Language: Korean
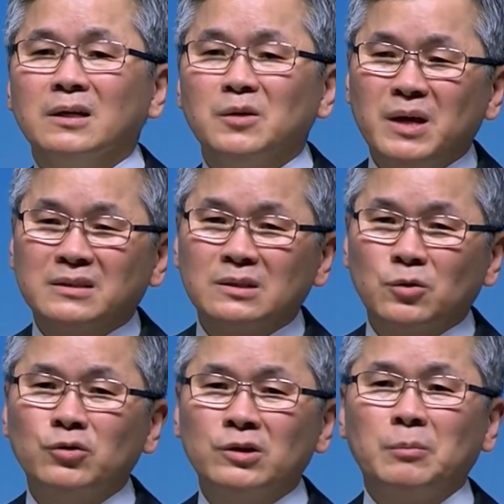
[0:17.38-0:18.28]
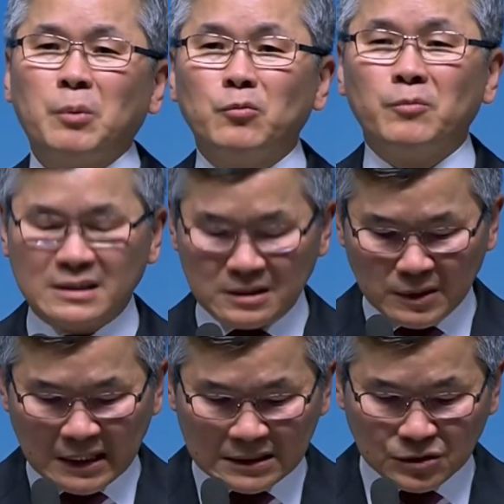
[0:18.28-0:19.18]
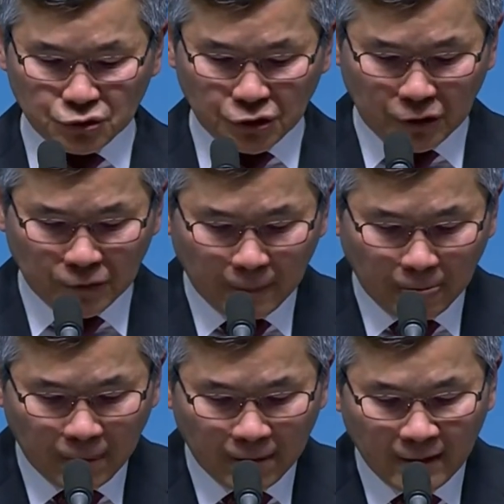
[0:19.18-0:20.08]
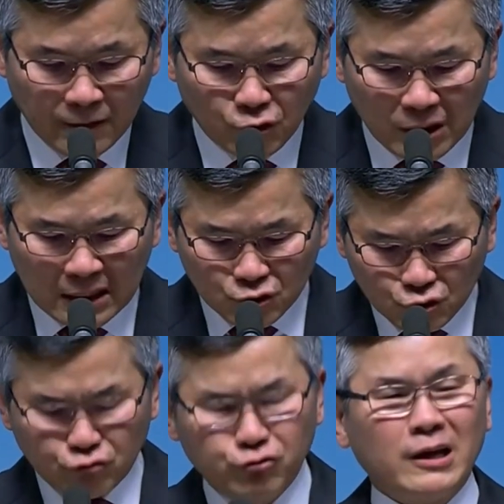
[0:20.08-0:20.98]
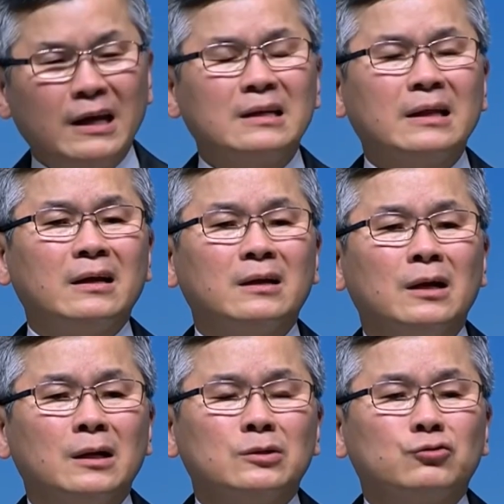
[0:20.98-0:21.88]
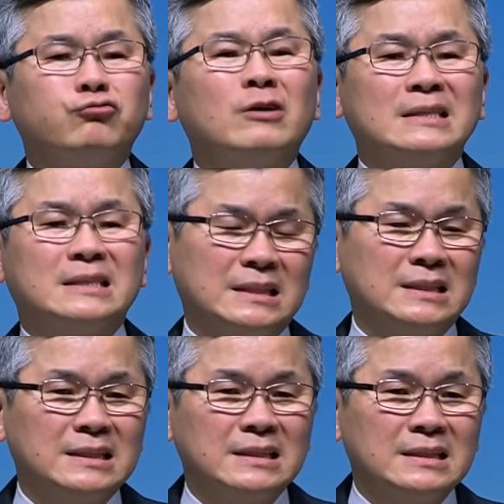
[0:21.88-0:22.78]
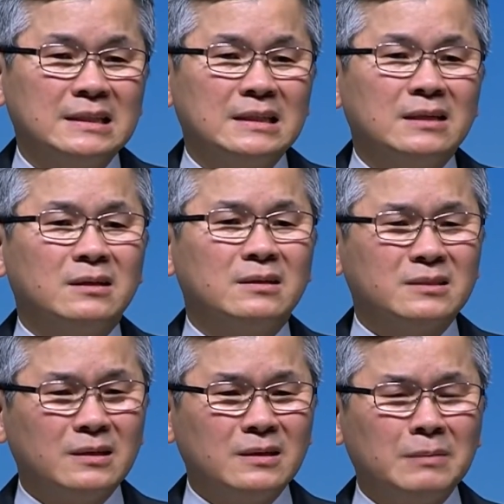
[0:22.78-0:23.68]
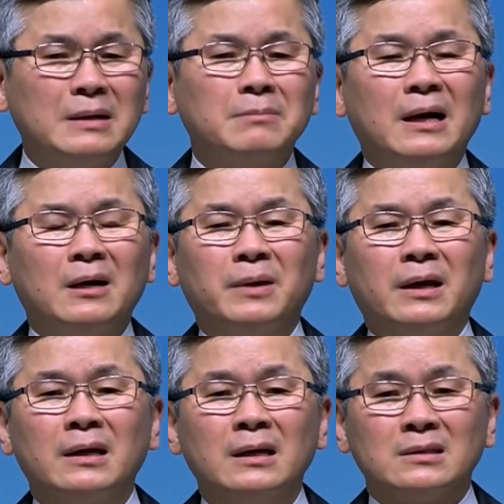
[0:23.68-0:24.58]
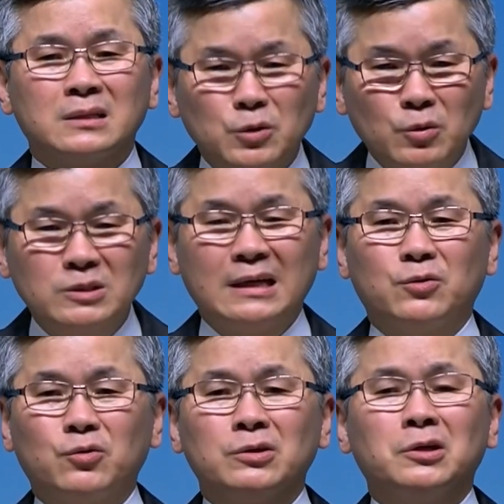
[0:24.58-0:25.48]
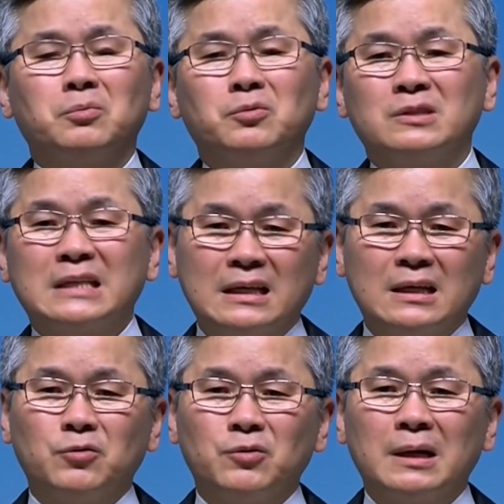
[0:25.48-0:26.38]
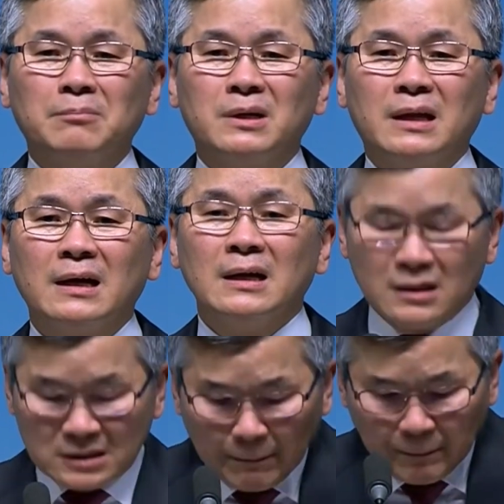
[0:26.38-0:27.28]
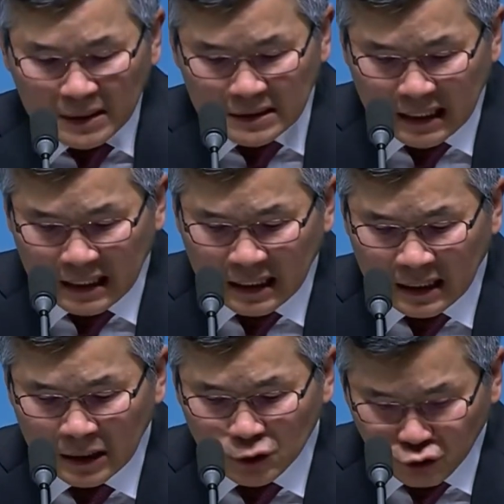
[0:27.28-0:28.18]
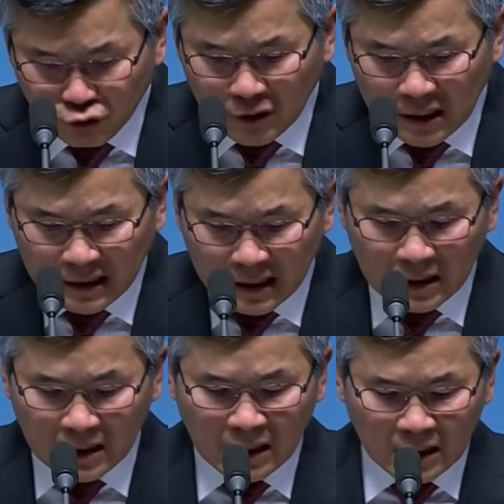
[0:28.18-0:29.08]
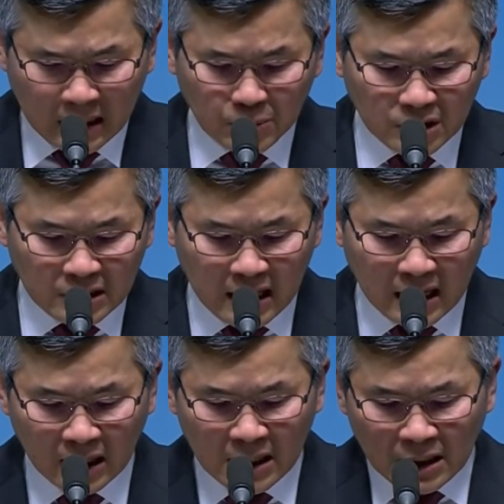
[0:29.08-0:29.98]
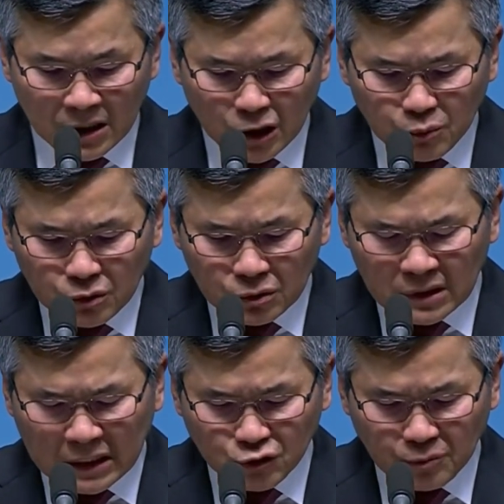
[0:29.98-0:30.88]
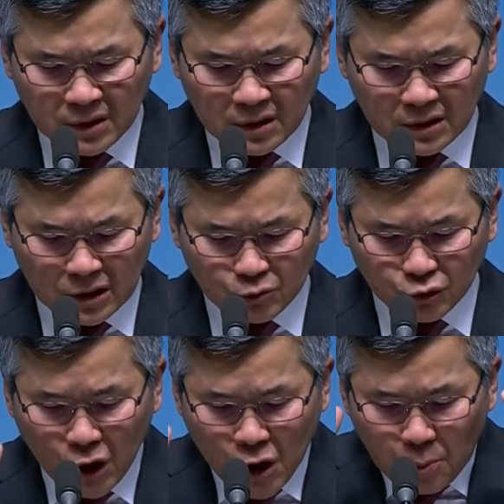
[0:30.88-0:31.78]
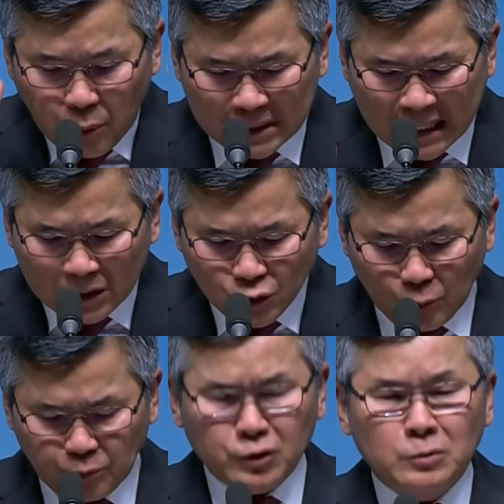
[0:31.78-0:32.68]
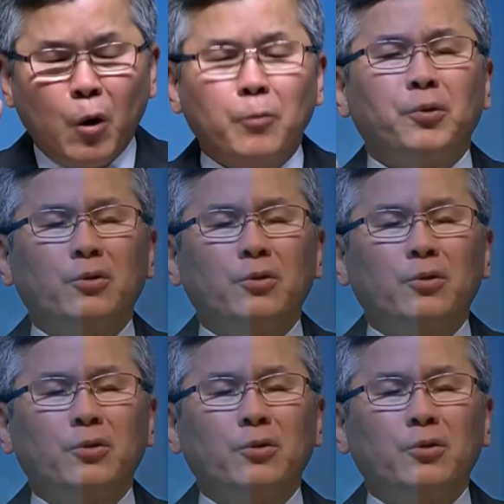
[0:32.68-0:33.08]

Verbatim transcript: 이런 의미에 저는 오늘 이 본문 말씀을 가지고요 우리가 추구해야 될 두 가지 이거를 정말 마음에 저도 새기고 여러분도 새기기 원합니다. 첫 번째 추구해야 될 게 뭐냐? 여러분, 예수 믿는 여러분, 보다 높은